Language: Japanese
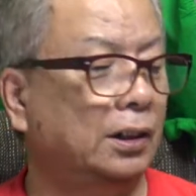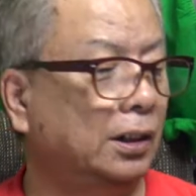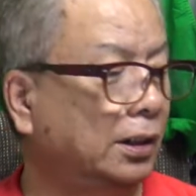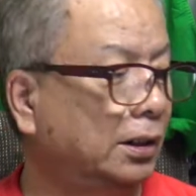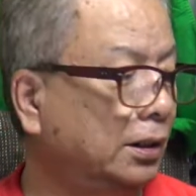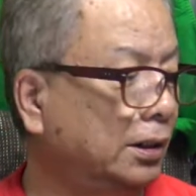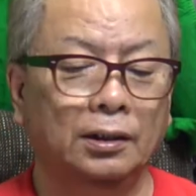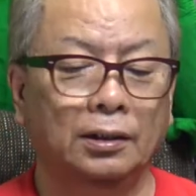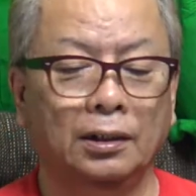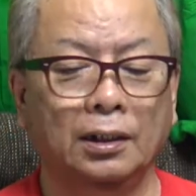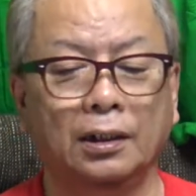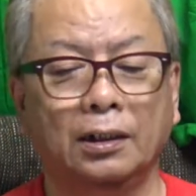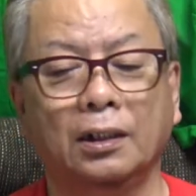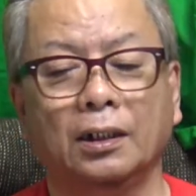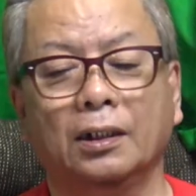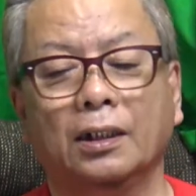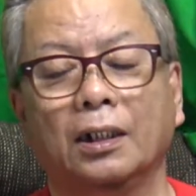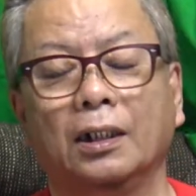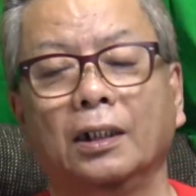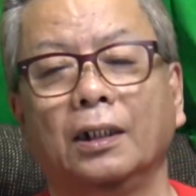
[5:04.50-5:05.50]
ね、なん
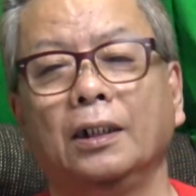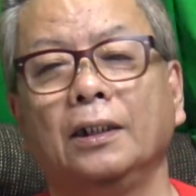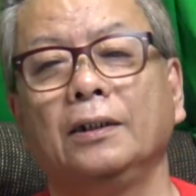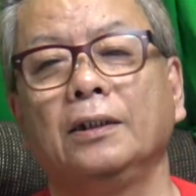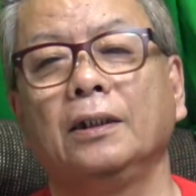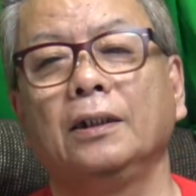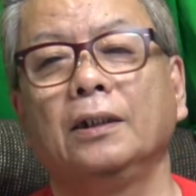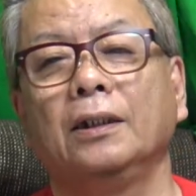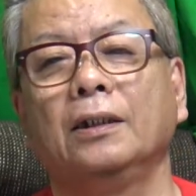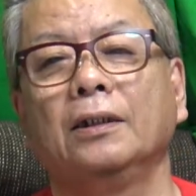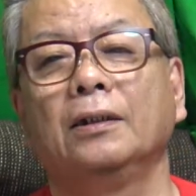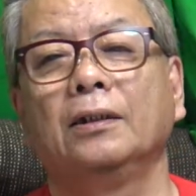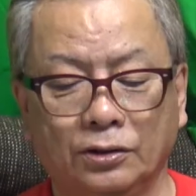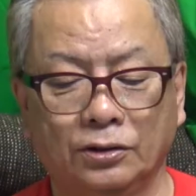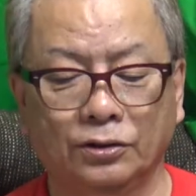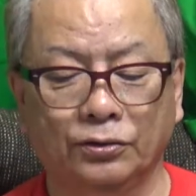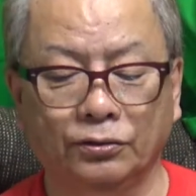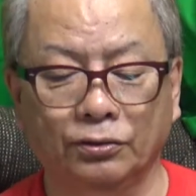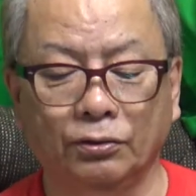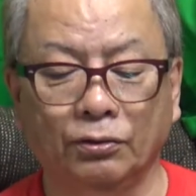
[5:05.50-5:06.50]
か考えてね、
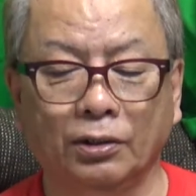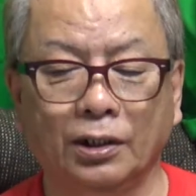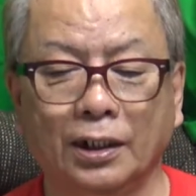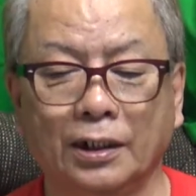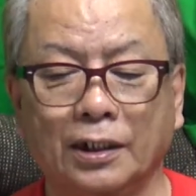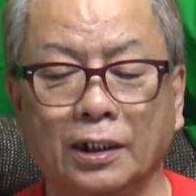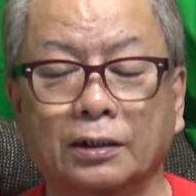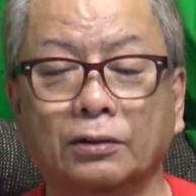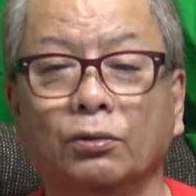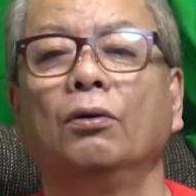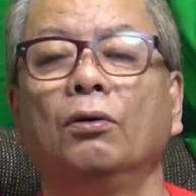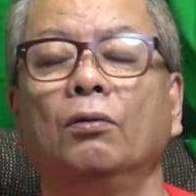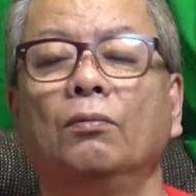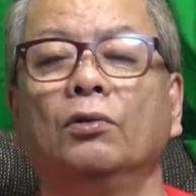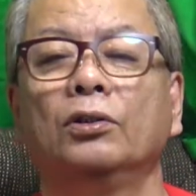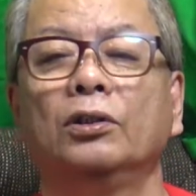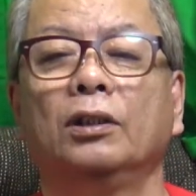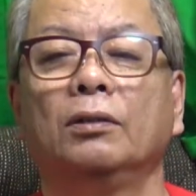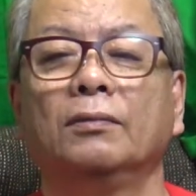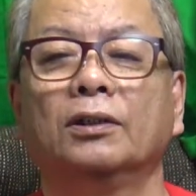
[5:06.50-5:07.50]
作ろうかなと
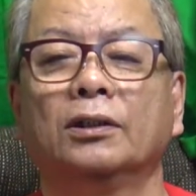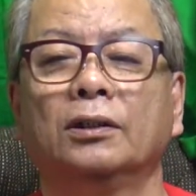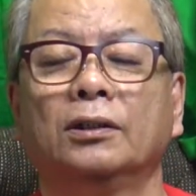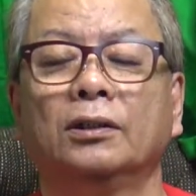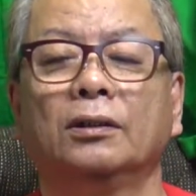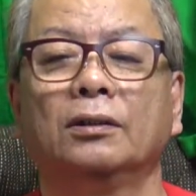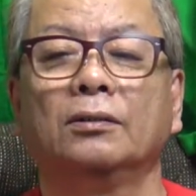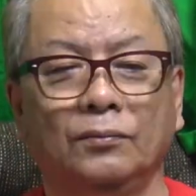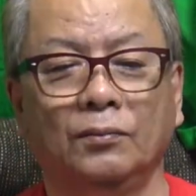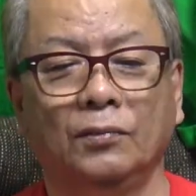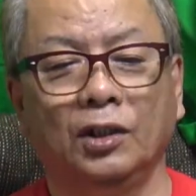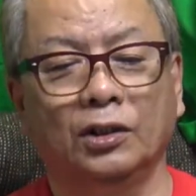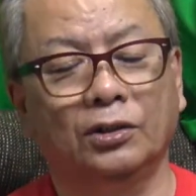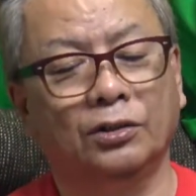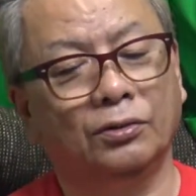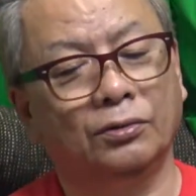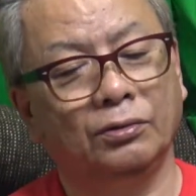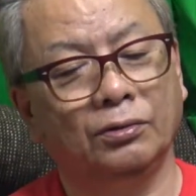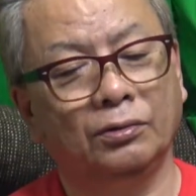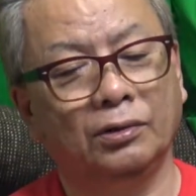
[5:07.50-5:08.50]
思ってます。まあ、
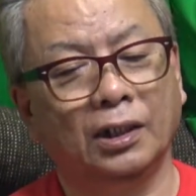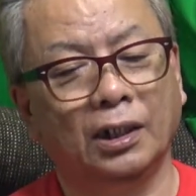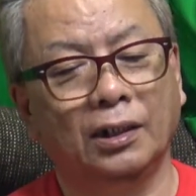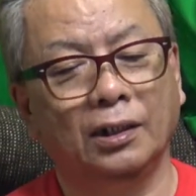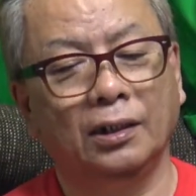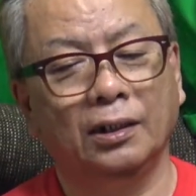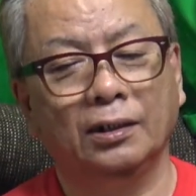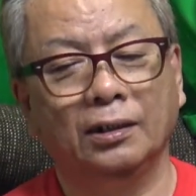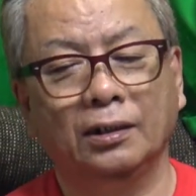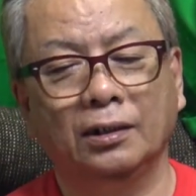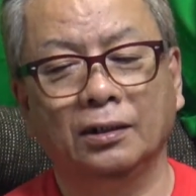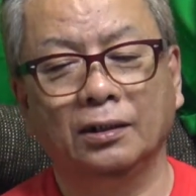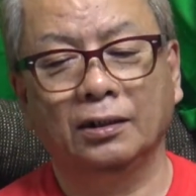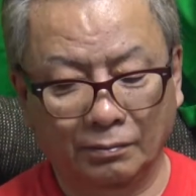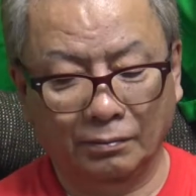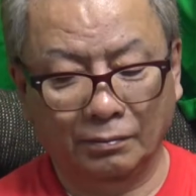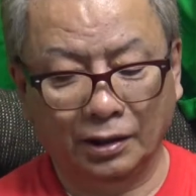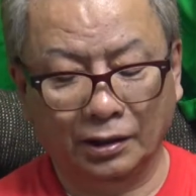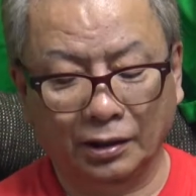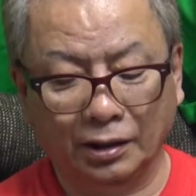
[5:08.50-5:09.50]
作るかね、
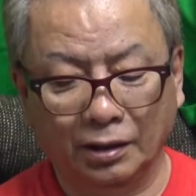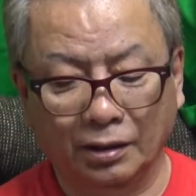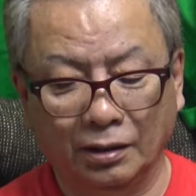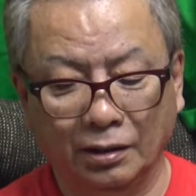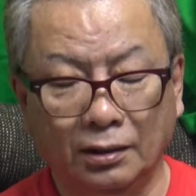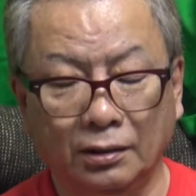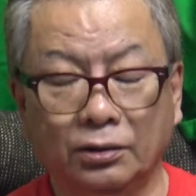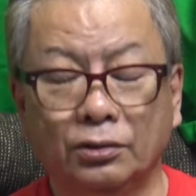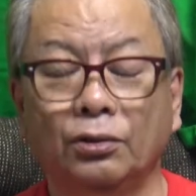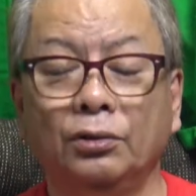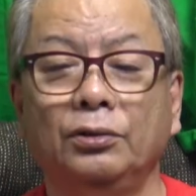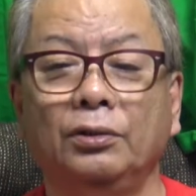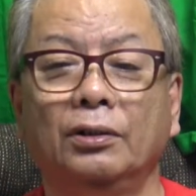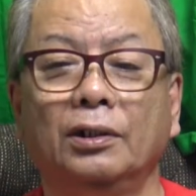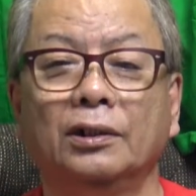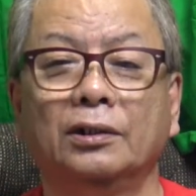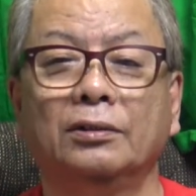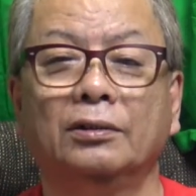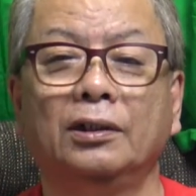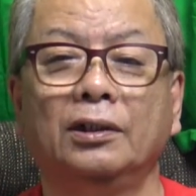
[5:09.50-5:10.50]
また、そういうの
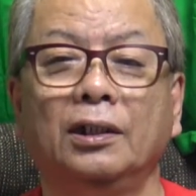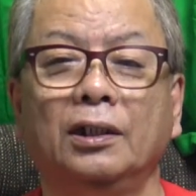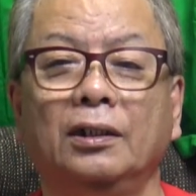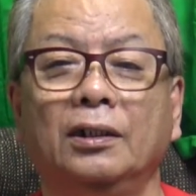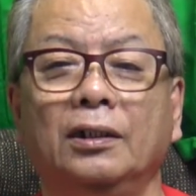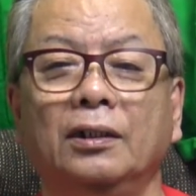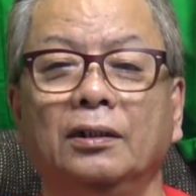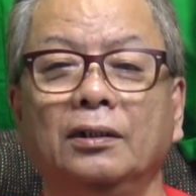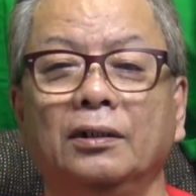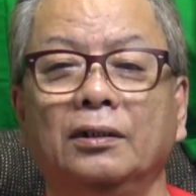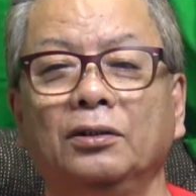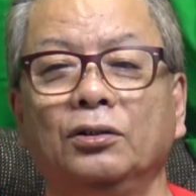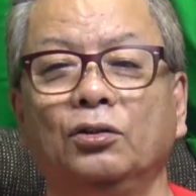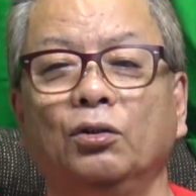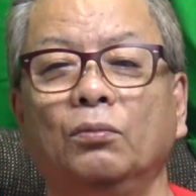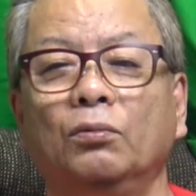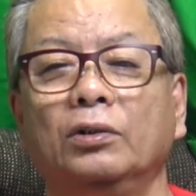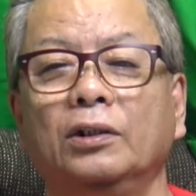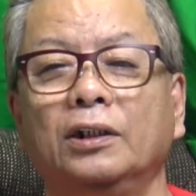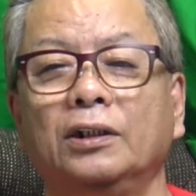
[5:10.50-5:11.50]
が好きなね、
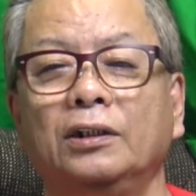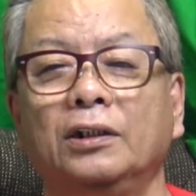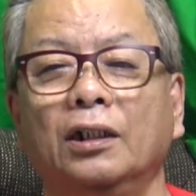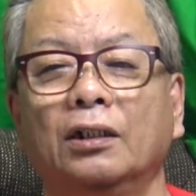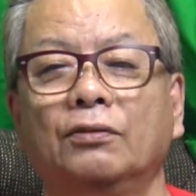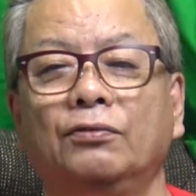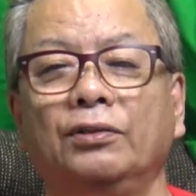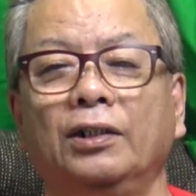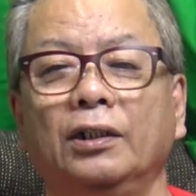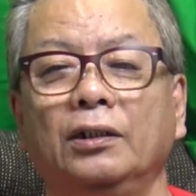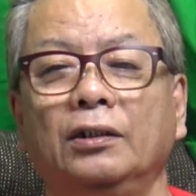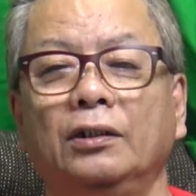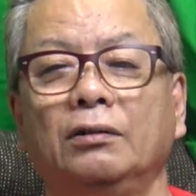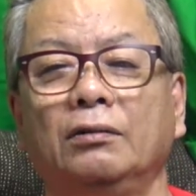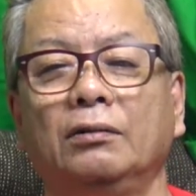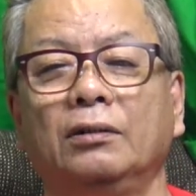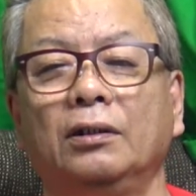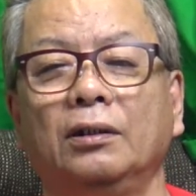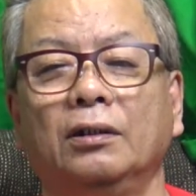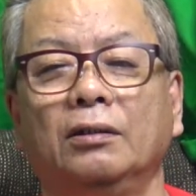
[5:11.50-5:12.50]
友達がくれって
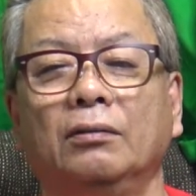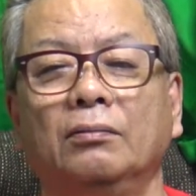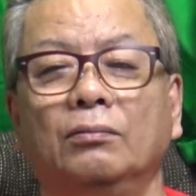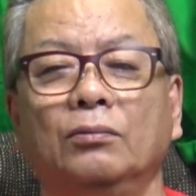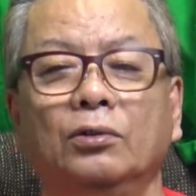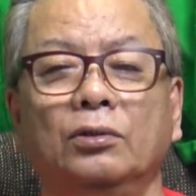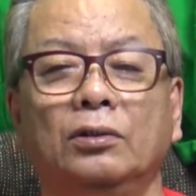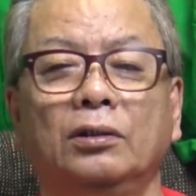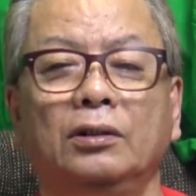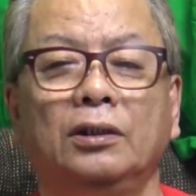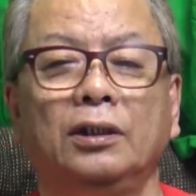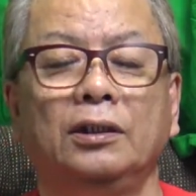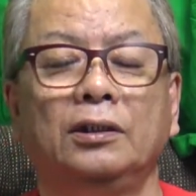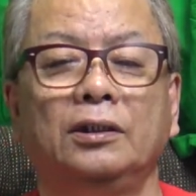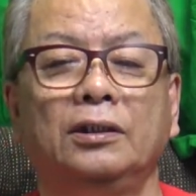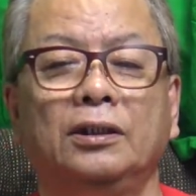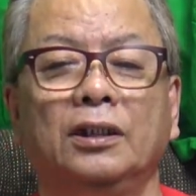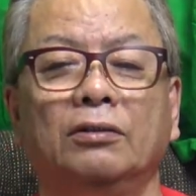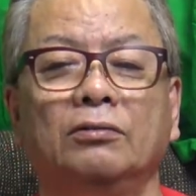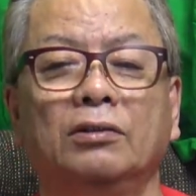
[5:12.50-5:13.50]
言って持って行っ
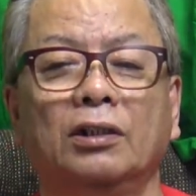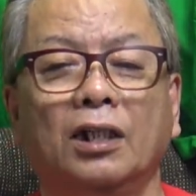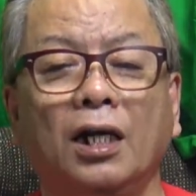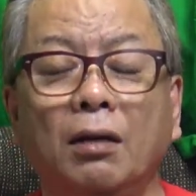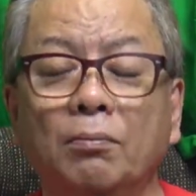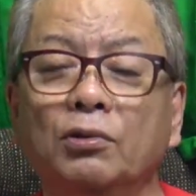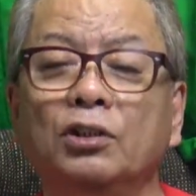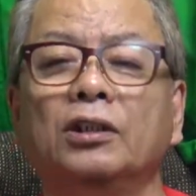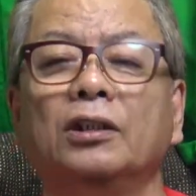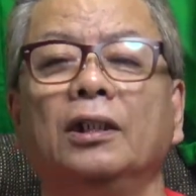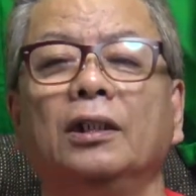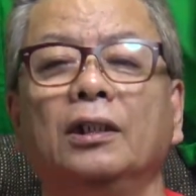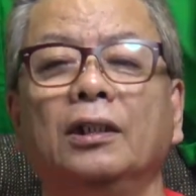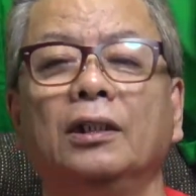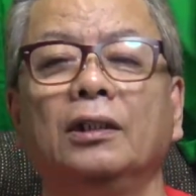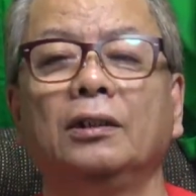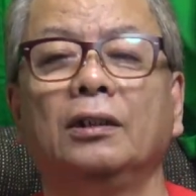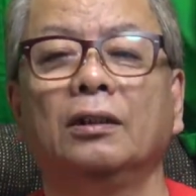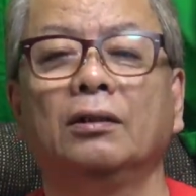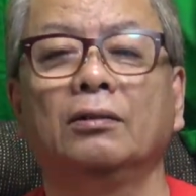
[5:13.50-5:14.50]
ちゃうかもしれな
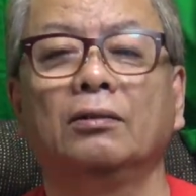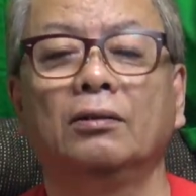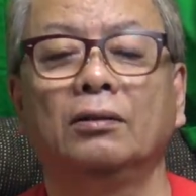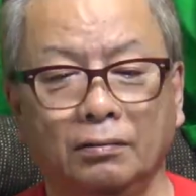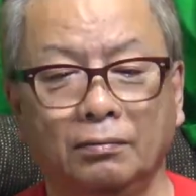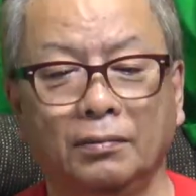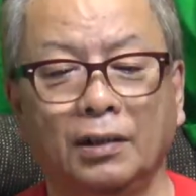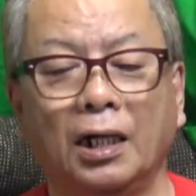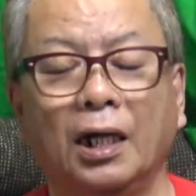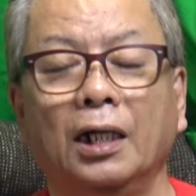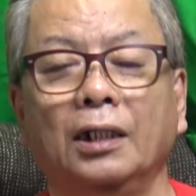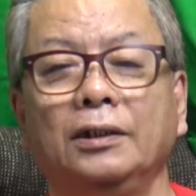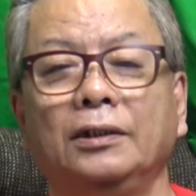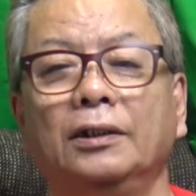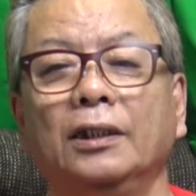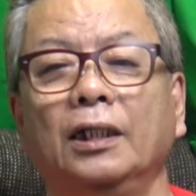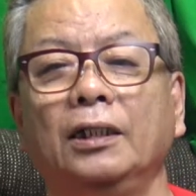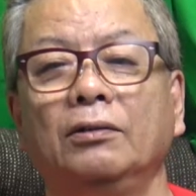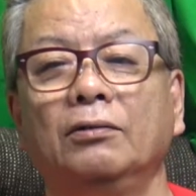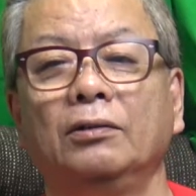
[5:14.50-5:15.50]
いけど、まあ、廃
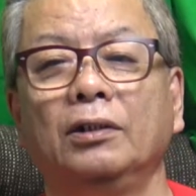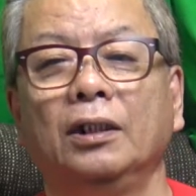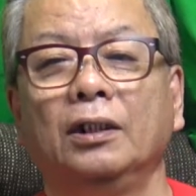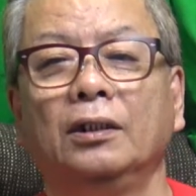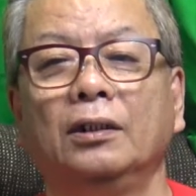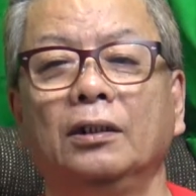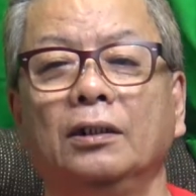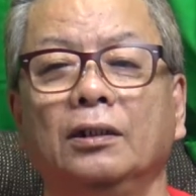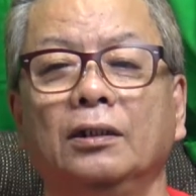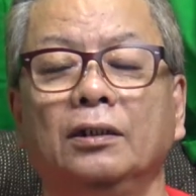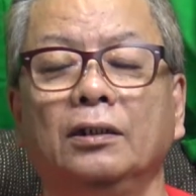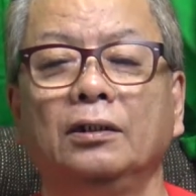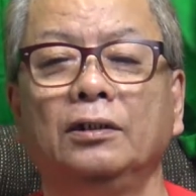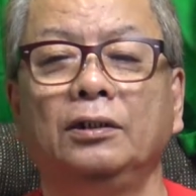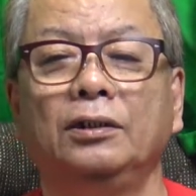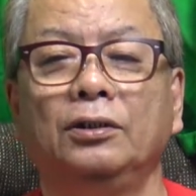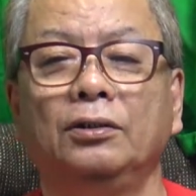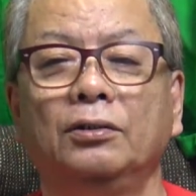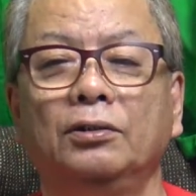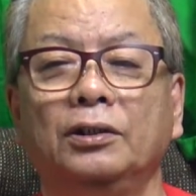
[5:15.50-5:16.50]
材をね、
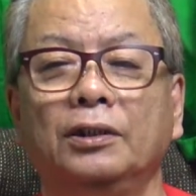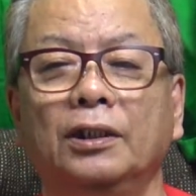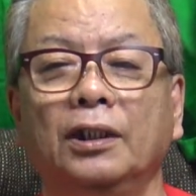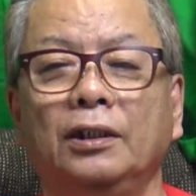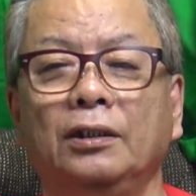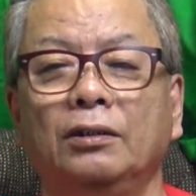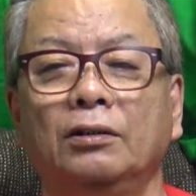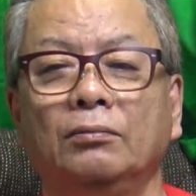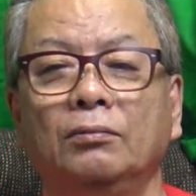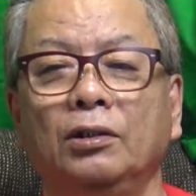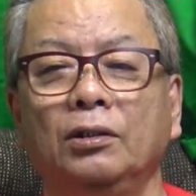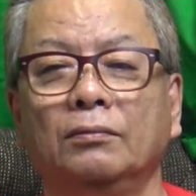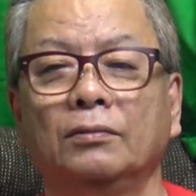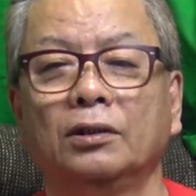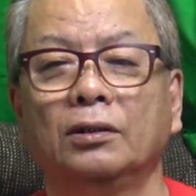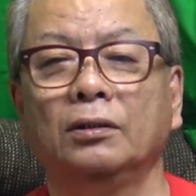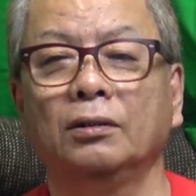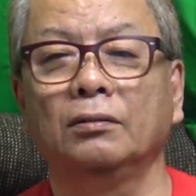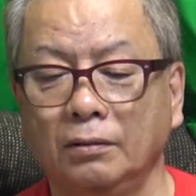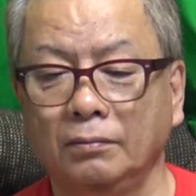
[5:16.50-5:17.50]
利用したいと思いま
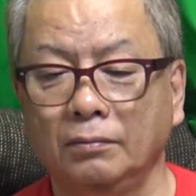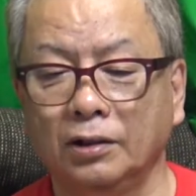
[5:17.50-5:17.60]
す。